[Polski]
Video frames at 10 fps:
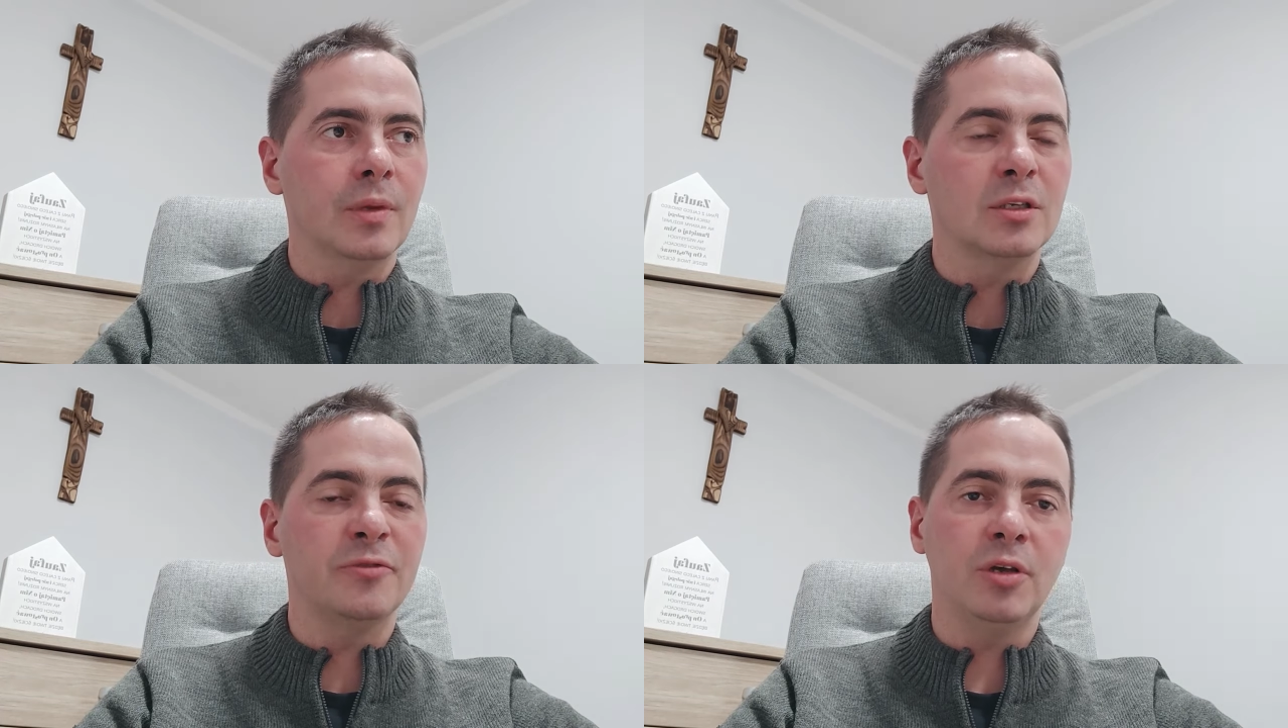
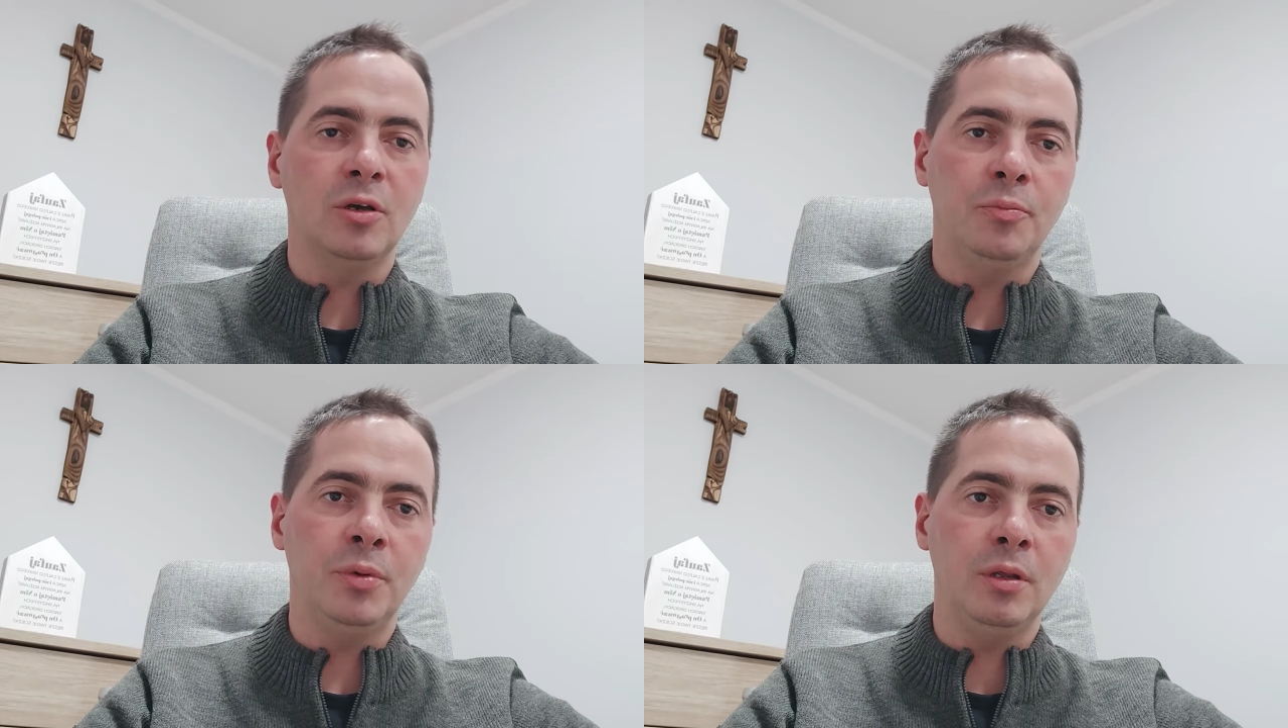
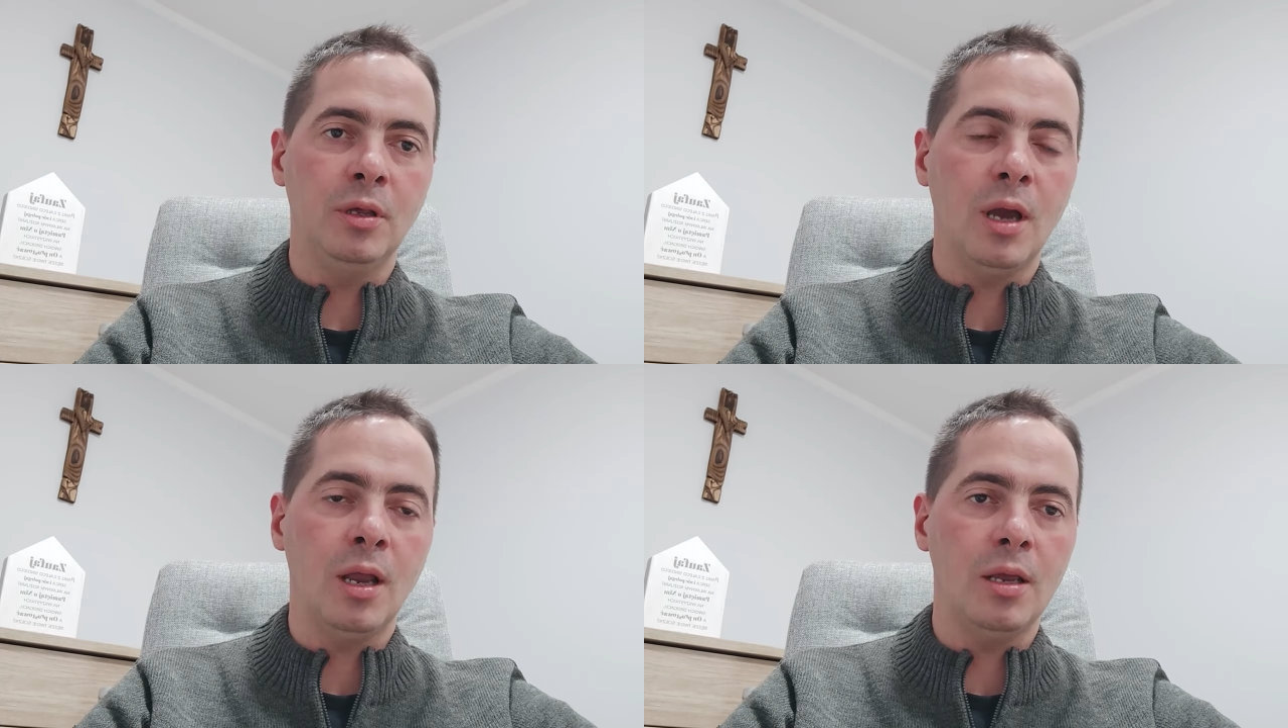swoich
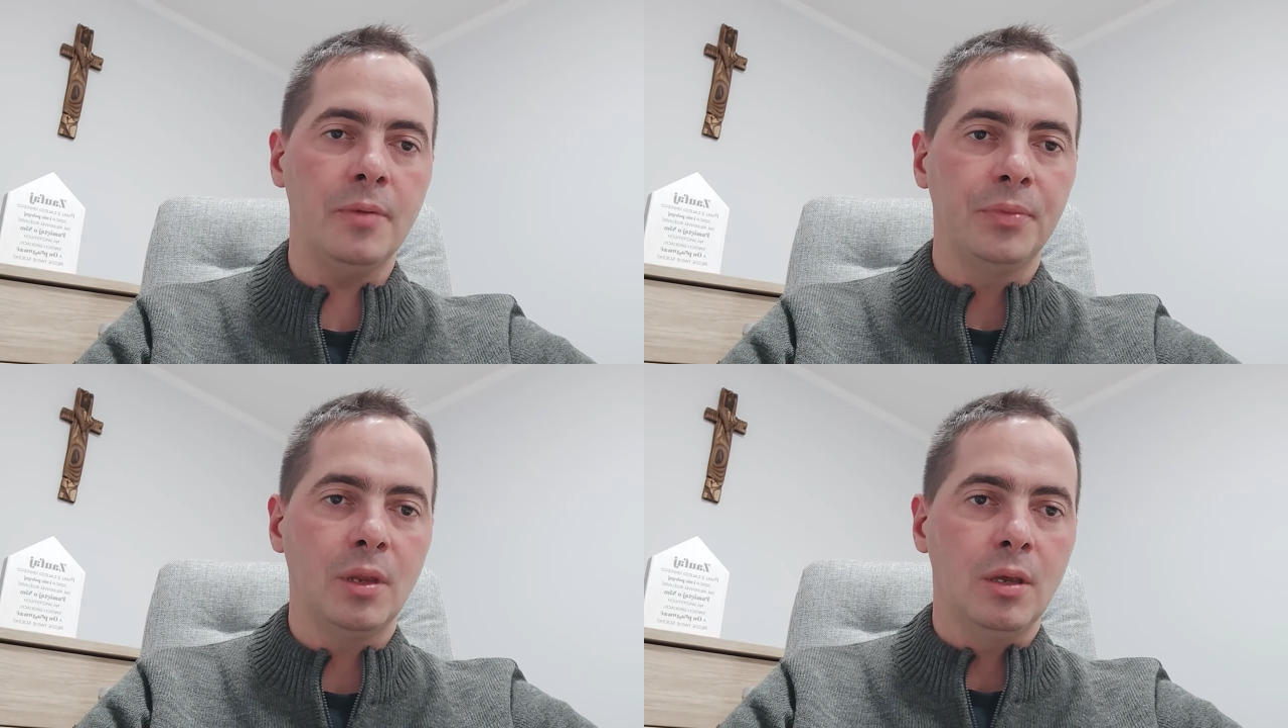opinii,
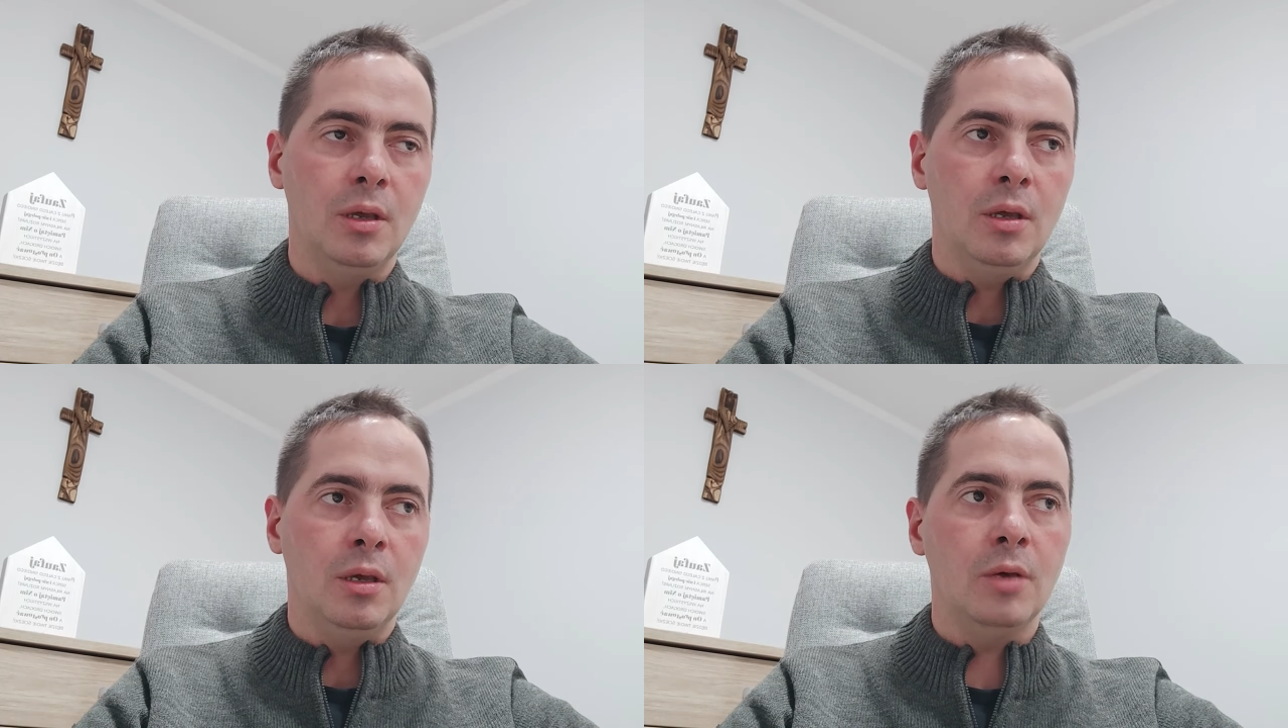ale
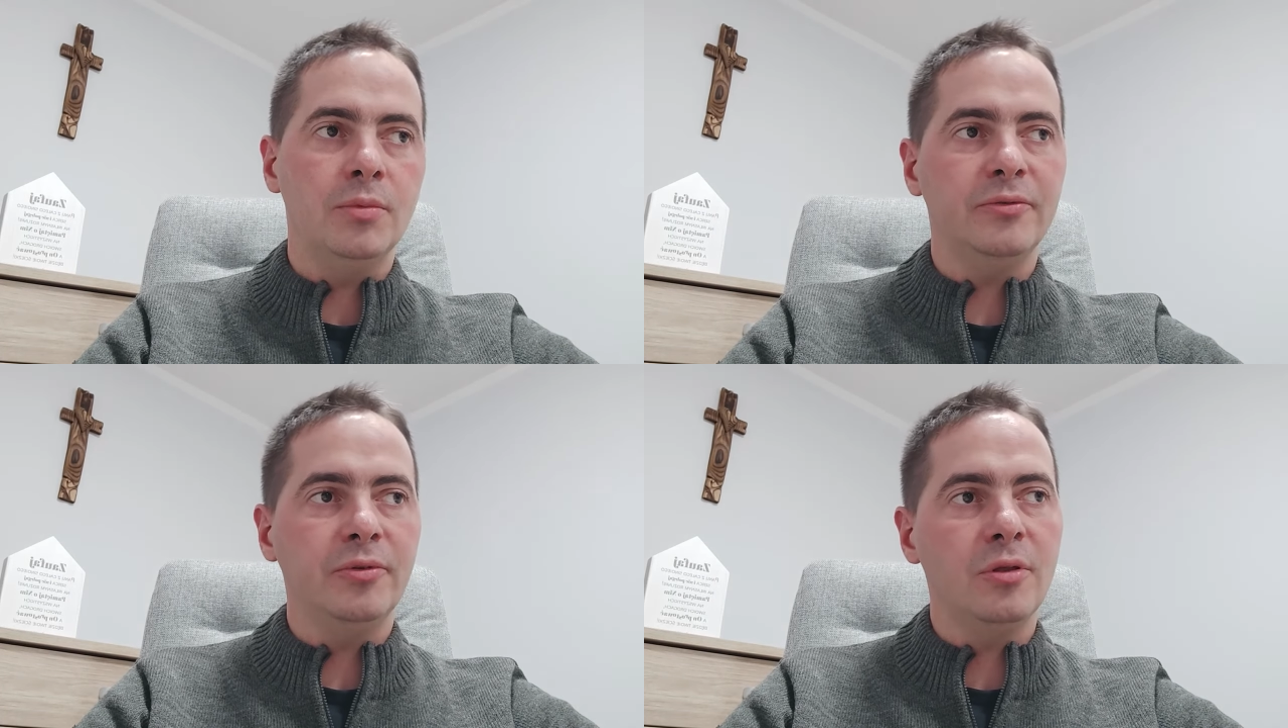
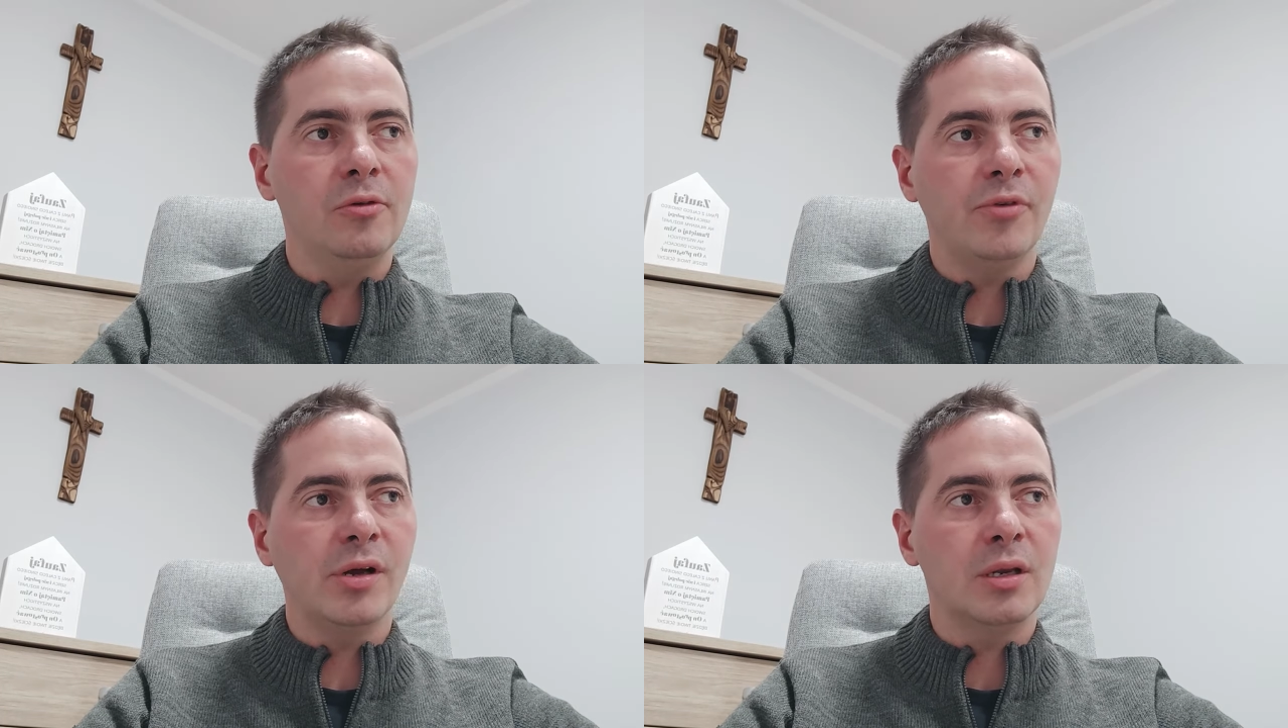Chciałbym zwrócić
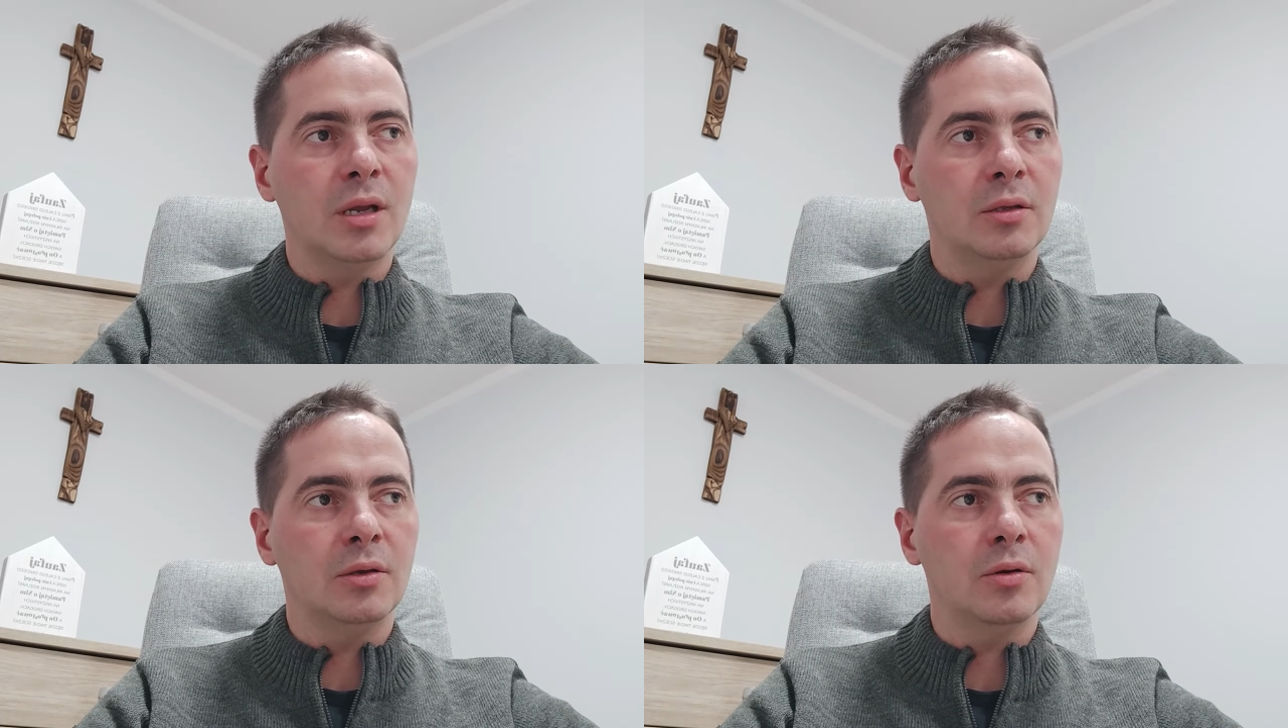uwagę
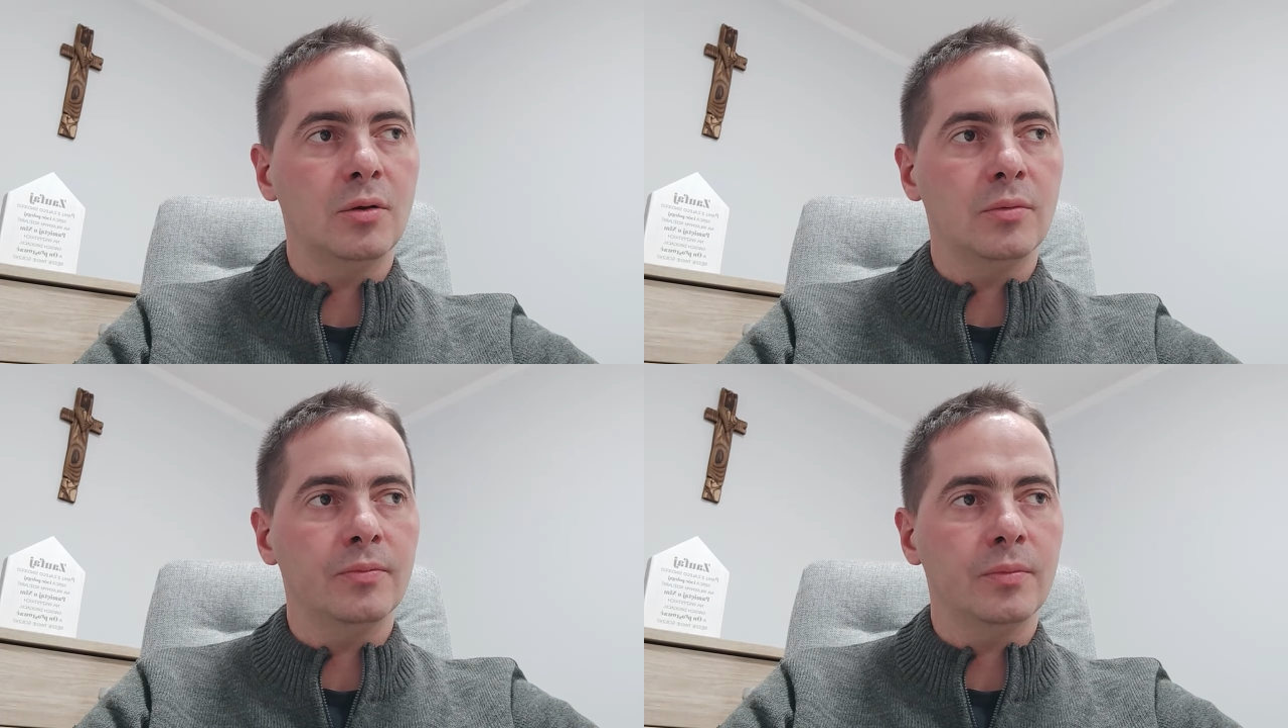na to,